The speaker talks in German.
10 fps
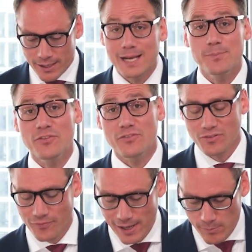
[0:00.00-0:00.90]
Dann gibt
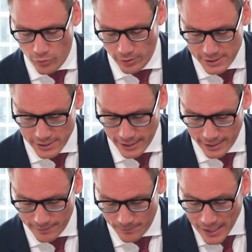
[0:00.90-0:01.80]
es zwei
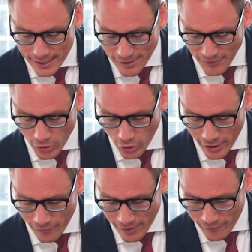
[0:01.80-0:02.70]
Möglichkeiten. Der
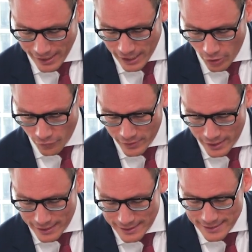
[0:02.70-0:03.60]
Verkäufer verkauft
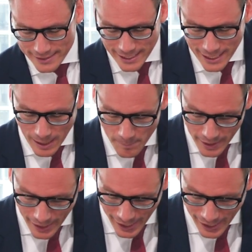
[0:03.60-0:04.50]
die
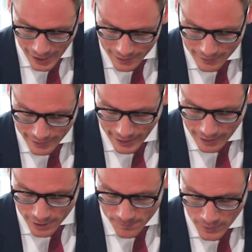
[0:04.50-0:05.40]

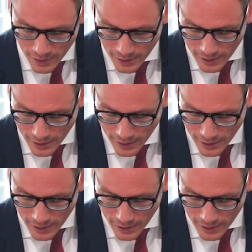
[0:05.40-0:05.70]
GmbH-Anteile.